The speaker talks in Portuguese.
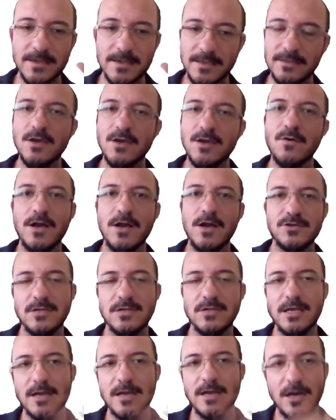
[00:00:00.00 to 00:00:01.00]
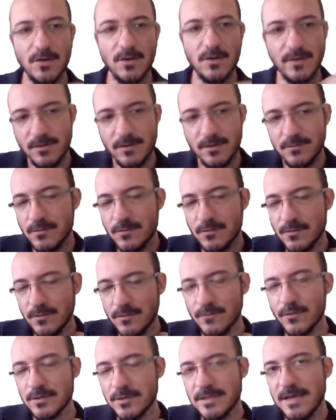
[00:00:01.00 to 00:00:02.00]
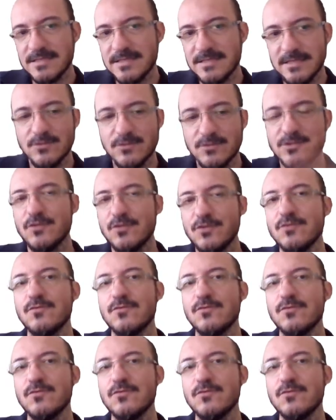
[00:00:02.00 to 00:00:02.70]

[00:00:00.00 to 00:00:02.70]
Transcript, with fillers: Então eu acho legal, é eu, vou estar tá sendo seu